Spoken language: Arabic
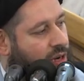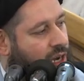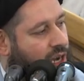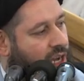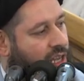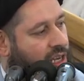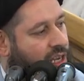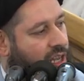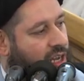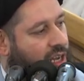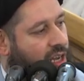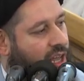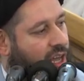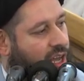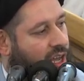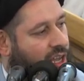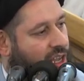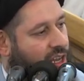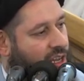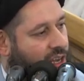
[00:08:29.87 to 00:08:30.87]
على
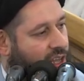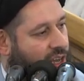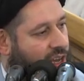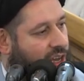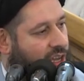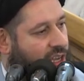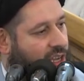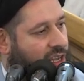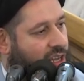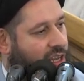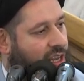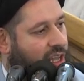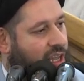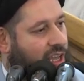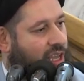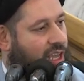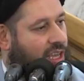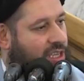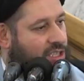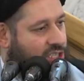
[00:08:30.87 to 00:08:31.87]
الاخلاق
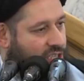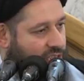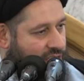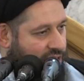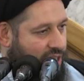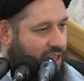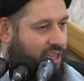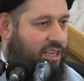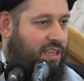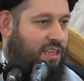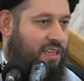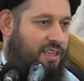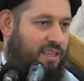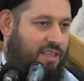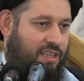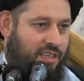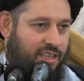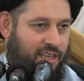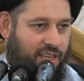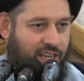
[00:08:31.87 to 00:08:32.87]
الخشنه
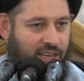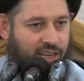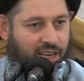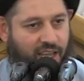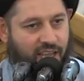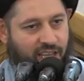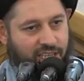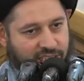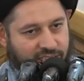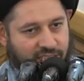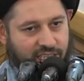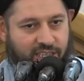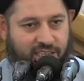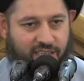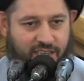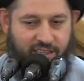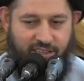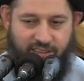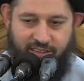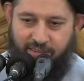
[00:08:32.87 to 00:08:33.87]
لا الحسنه